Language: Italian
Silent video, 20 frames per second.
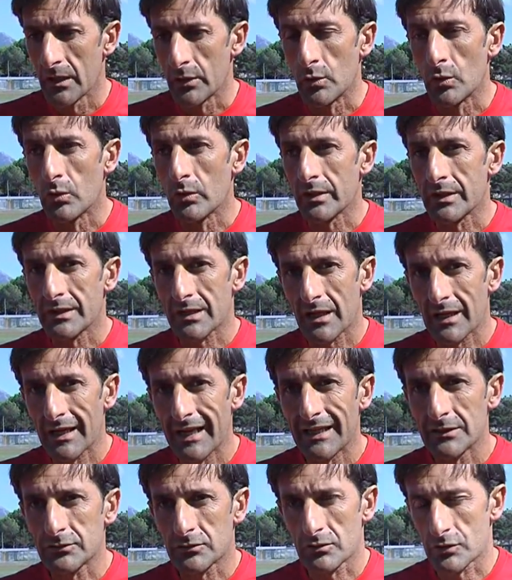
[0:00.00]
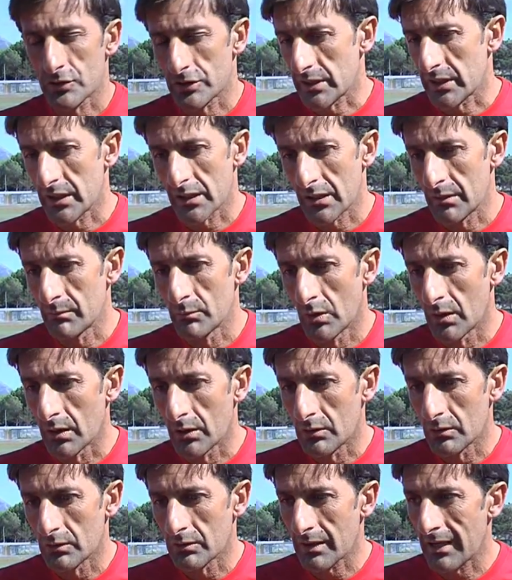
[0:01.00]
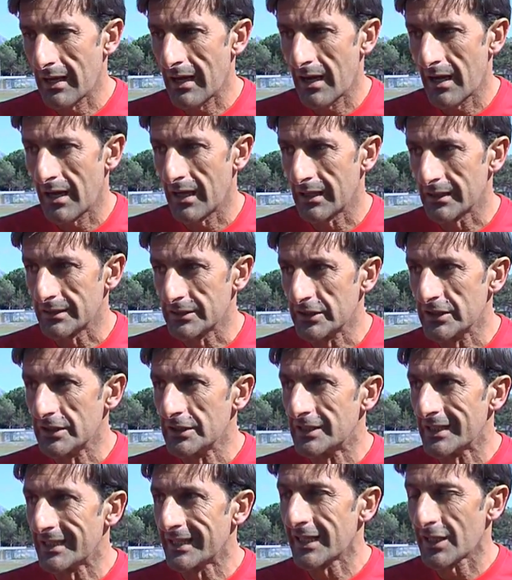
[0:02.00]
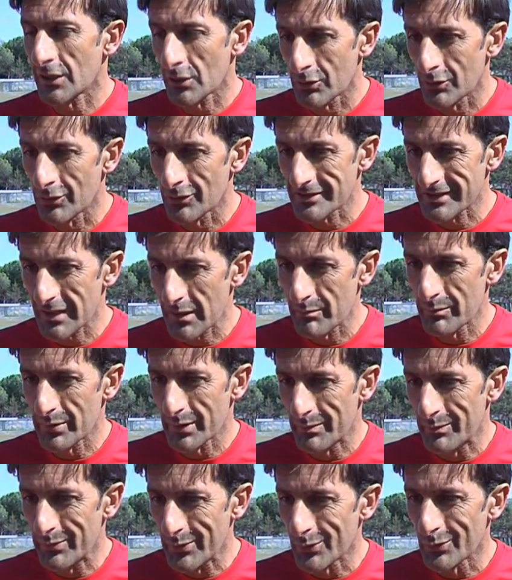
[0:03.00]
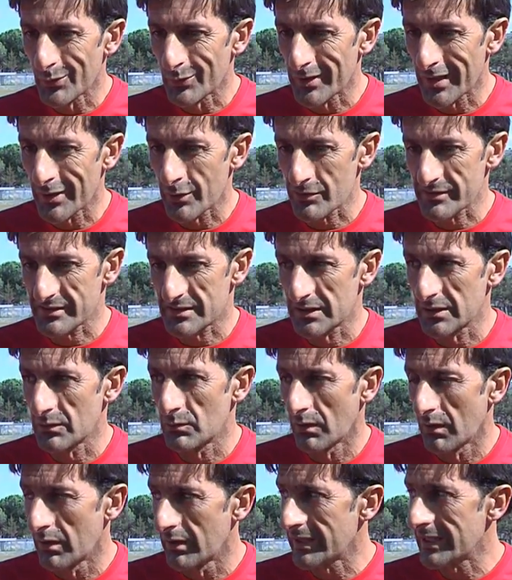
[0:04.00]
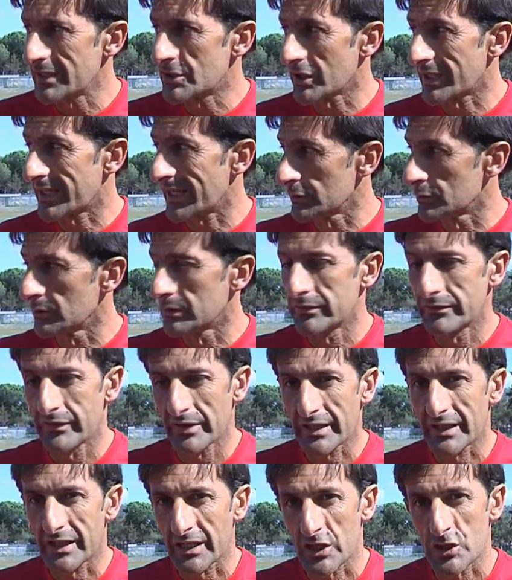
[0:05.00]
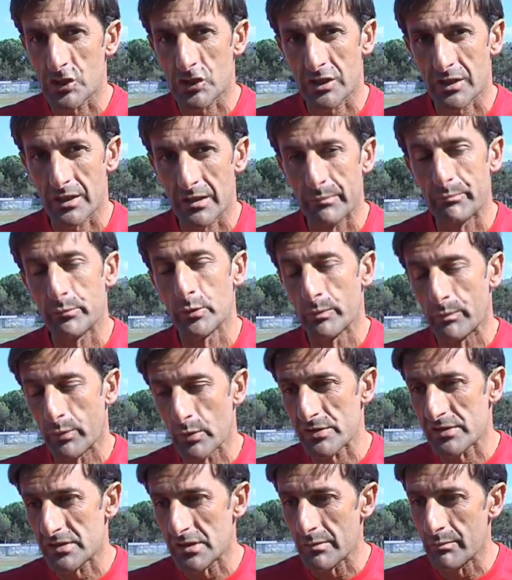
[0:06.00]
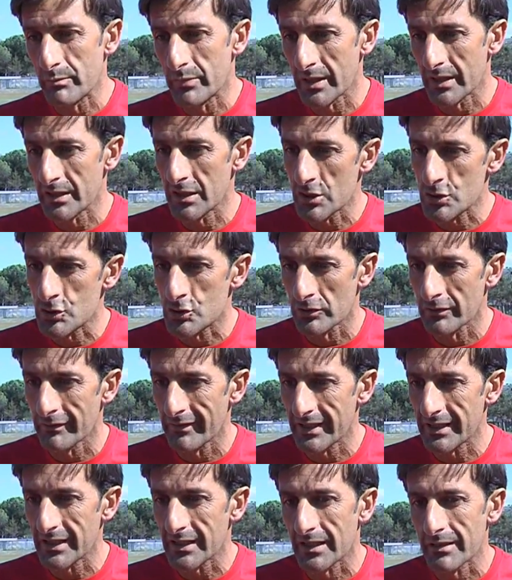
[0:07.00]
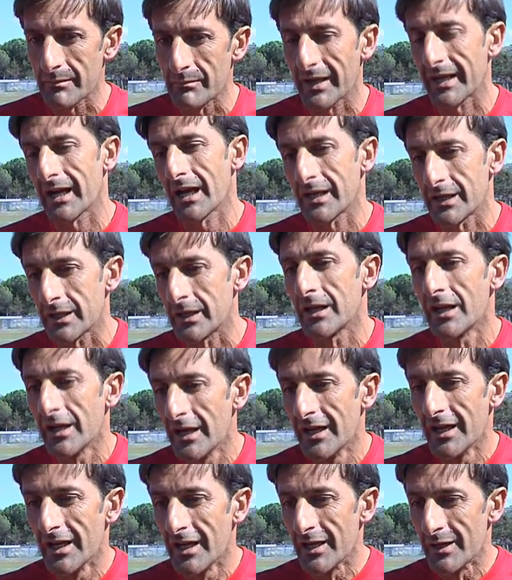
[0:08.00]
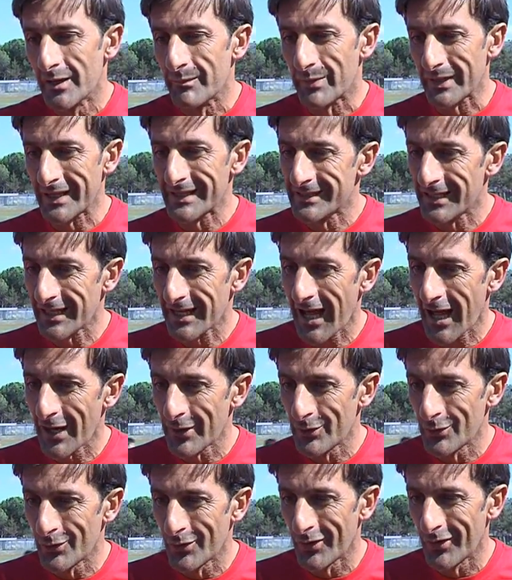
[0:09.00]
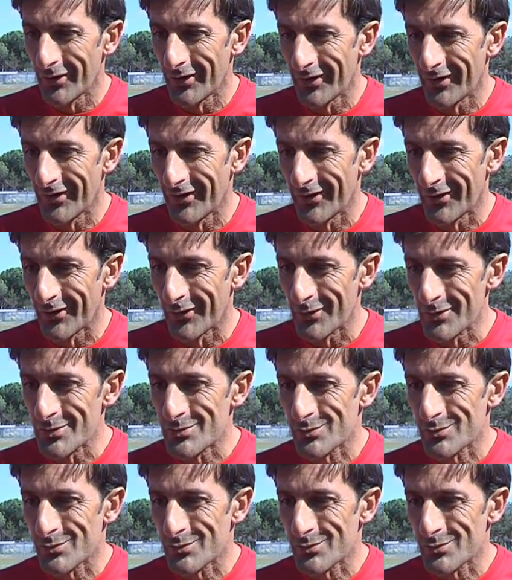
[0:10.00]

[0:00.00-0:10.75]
Noi tra l'altro cercheremo ancora di tenerlo sempre più nei nostri cuori cercando di far crescere il più possibile dei giovani che magari prenderanno